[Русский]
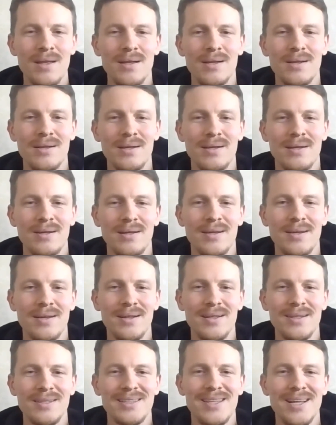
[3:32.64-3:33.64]

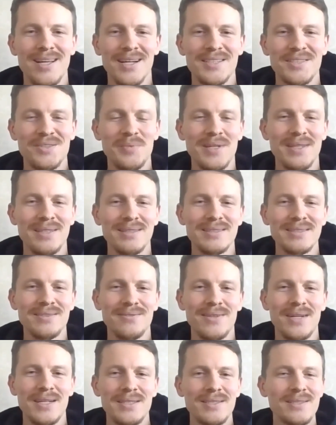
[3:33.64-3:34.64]
Э, так себя
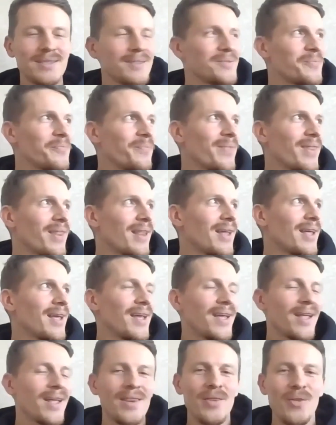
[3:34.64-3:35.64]
называть.
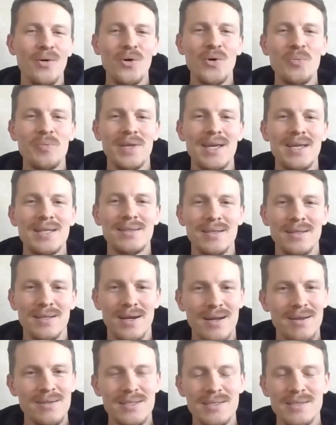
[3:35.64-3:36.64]
Но мне это
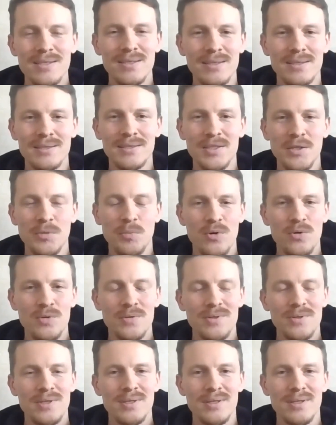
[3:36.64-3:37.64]
нравится, и до сих
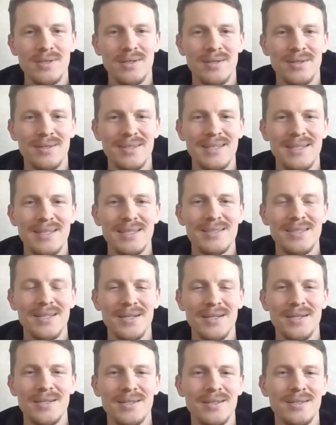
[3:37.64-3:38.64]
пор э, я
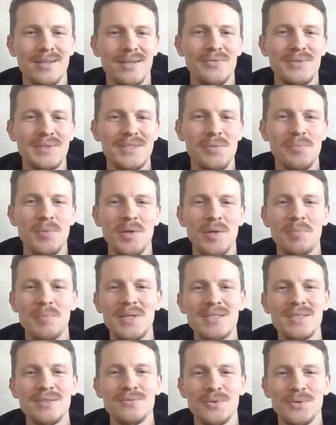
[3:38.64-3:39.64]
так э, везде
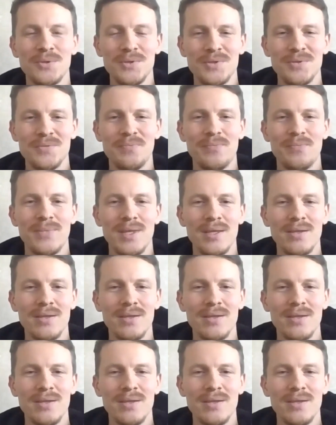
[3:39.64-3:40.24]
подписываюсь.